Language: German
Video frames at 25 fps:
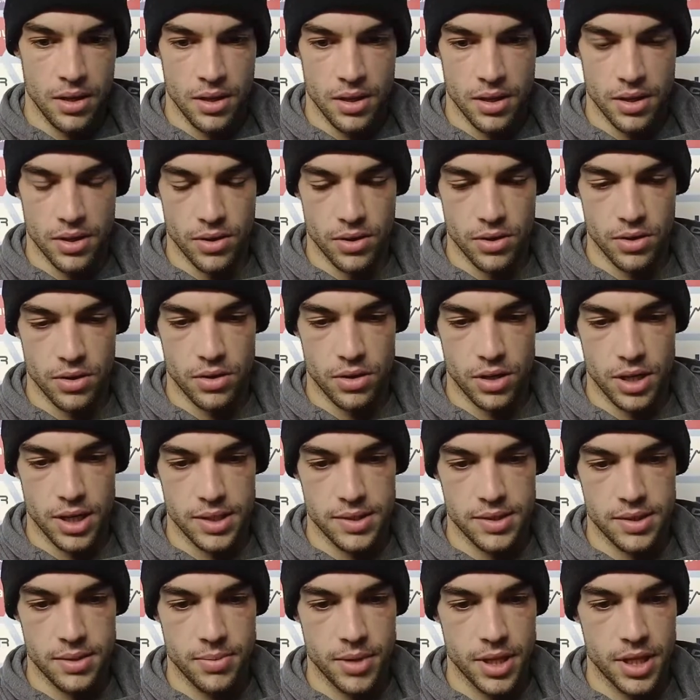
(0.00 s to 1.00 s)
Ja, nach
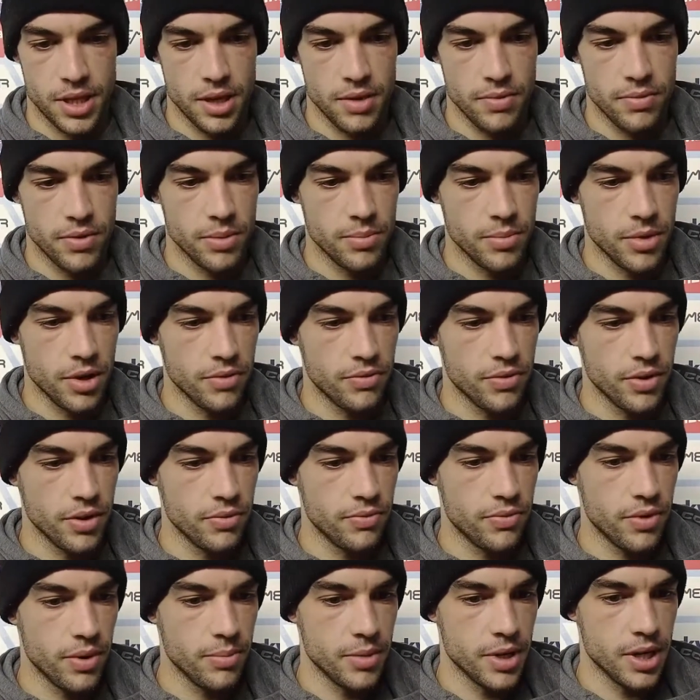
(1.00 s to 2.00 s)
letzter Partie wollten wir auf
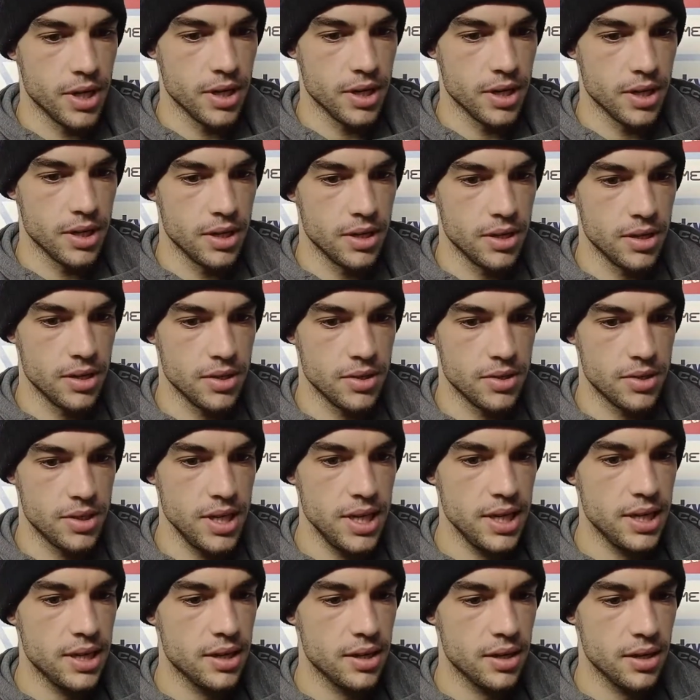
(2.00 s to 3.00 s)
jeden Fall mit einem
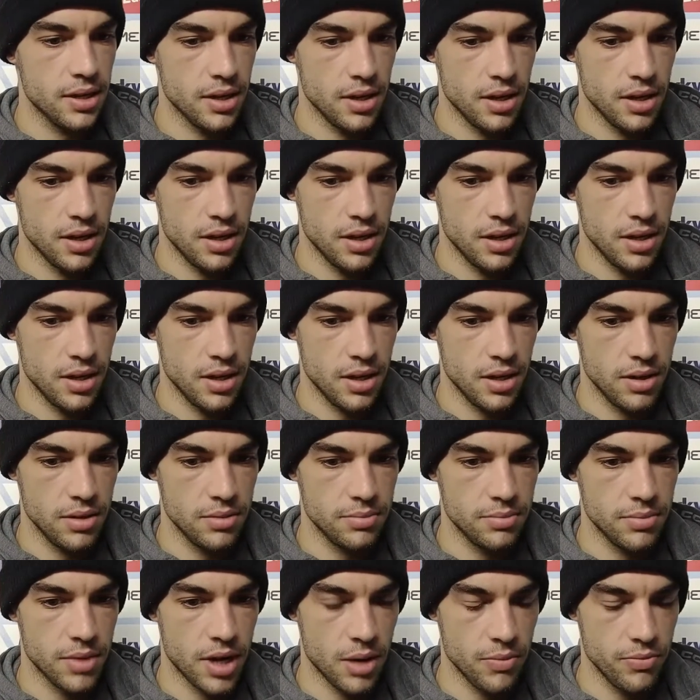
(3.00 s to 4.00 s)
Sieg äh,
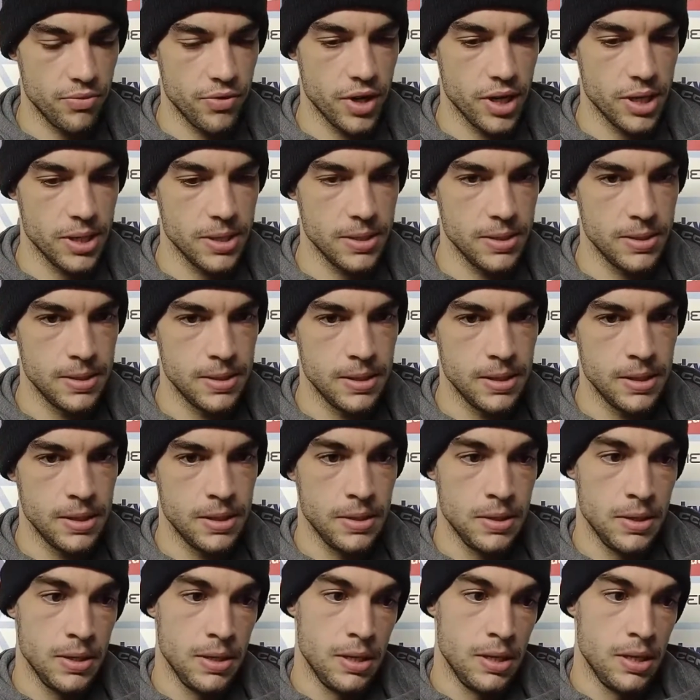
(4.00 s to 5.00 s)
heimfahren.
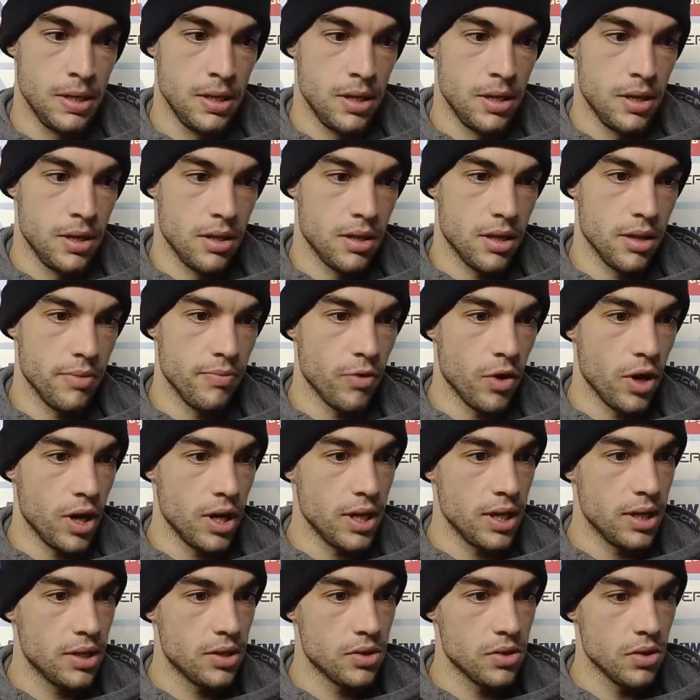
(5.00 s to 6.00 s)
Dem war
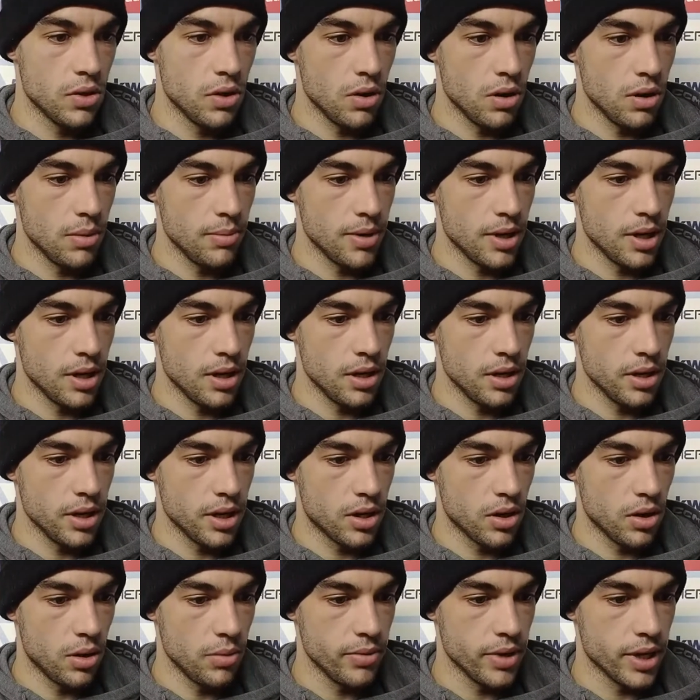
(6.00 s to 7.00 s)
nicht so, aber
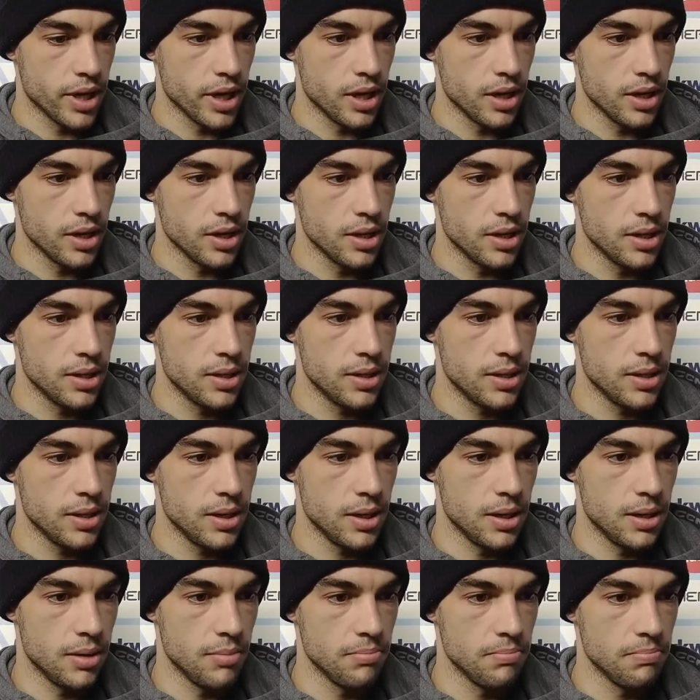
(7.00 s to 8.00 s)
ich glaube, wir können
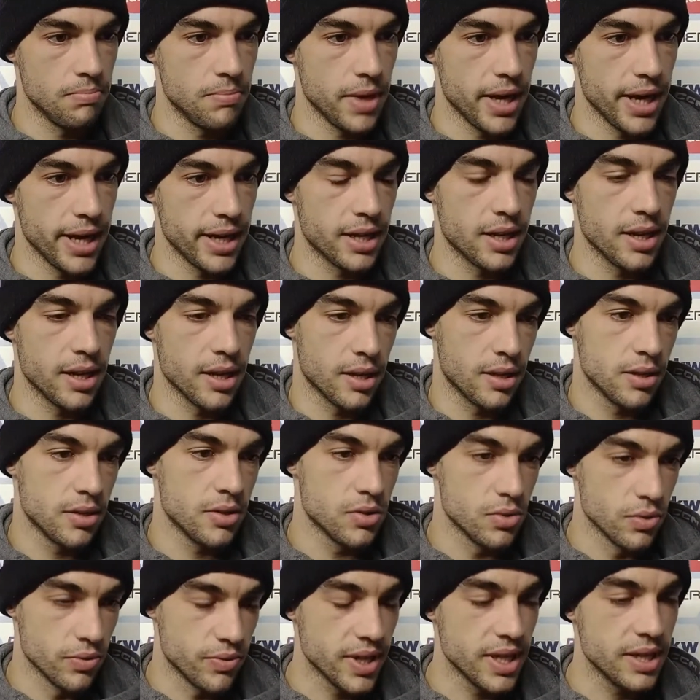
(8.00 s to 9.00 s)
ähm, eigentlich
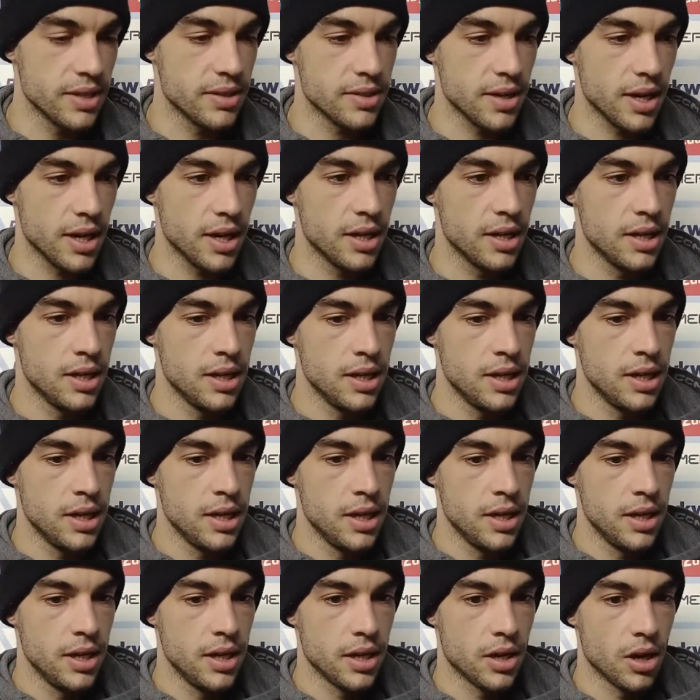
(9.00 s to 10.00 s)
zufrieden sein.
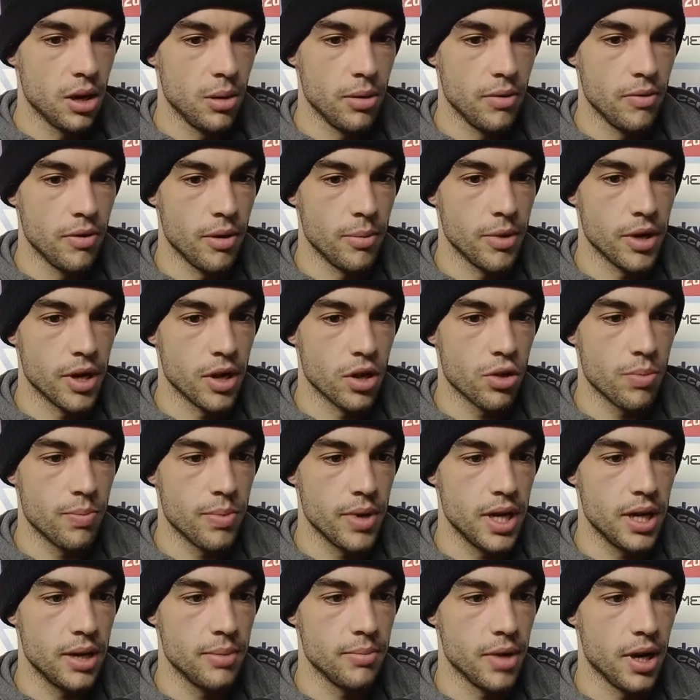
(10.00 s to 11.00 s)
Ich glaube, wenn wir das
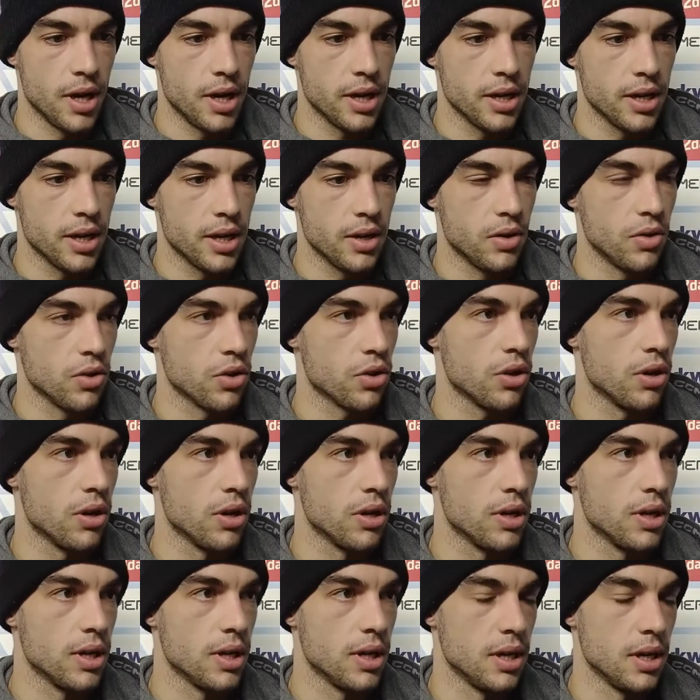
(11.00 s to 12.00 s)
Spiel im Nachhinein
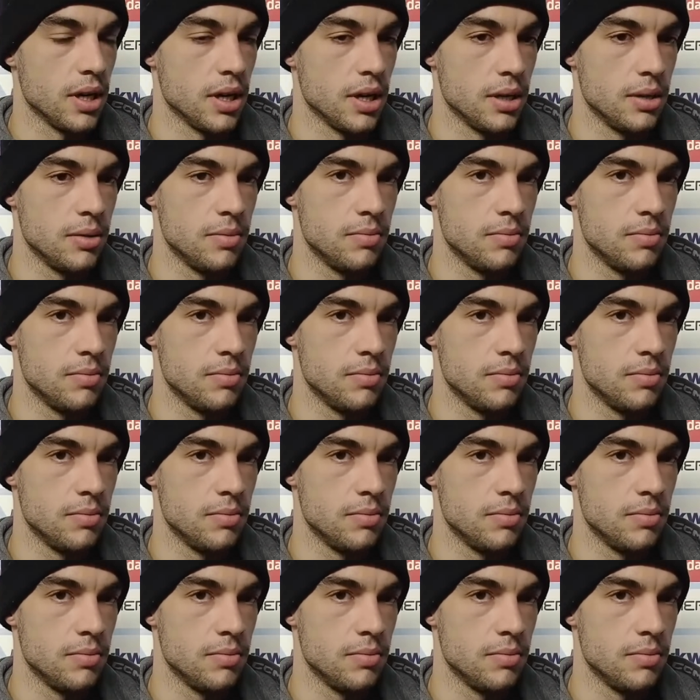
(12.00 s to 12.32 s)
ausschauen, äh,